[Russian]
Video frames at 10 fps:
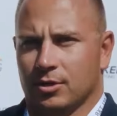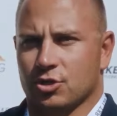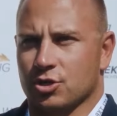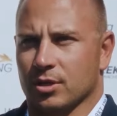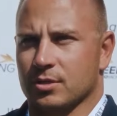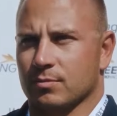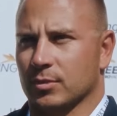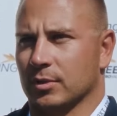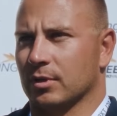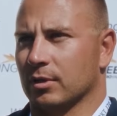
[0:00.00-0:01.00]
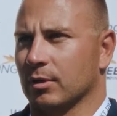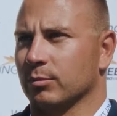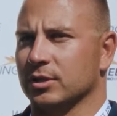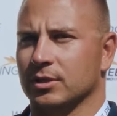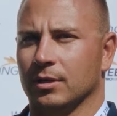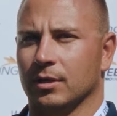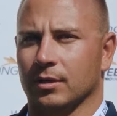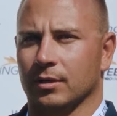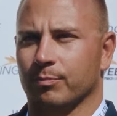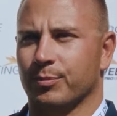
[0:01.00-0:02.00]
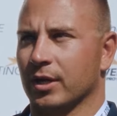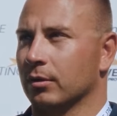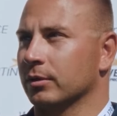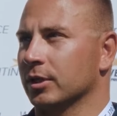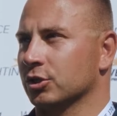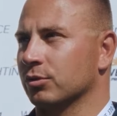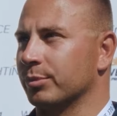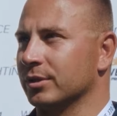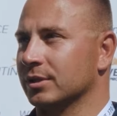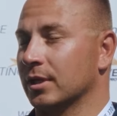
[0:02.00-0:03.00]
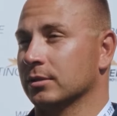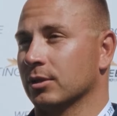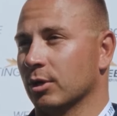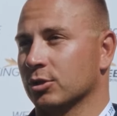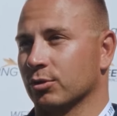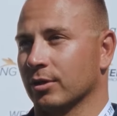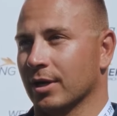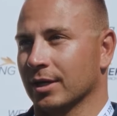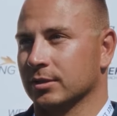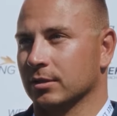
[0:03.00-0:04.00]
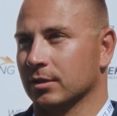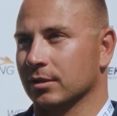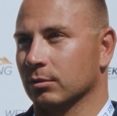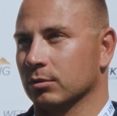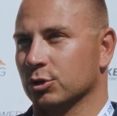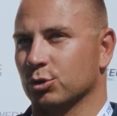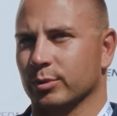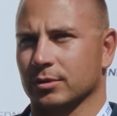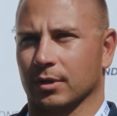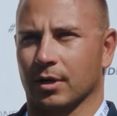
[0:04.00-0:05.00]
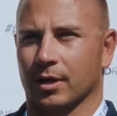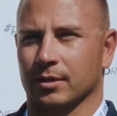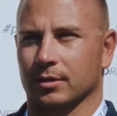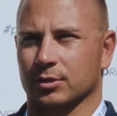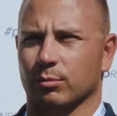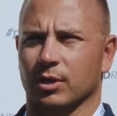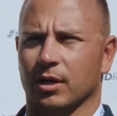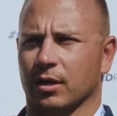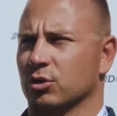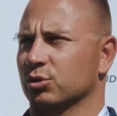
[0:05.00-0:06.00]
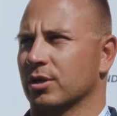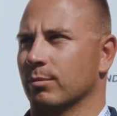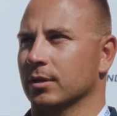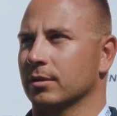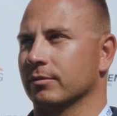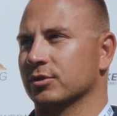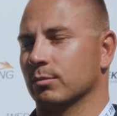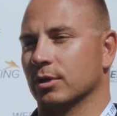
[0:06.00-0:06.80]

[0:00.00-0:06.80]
Сейчас мы там, достигли первого нашего пьедестала на большой регате, и он наступил так рано. На самом деле я горжусь командой, все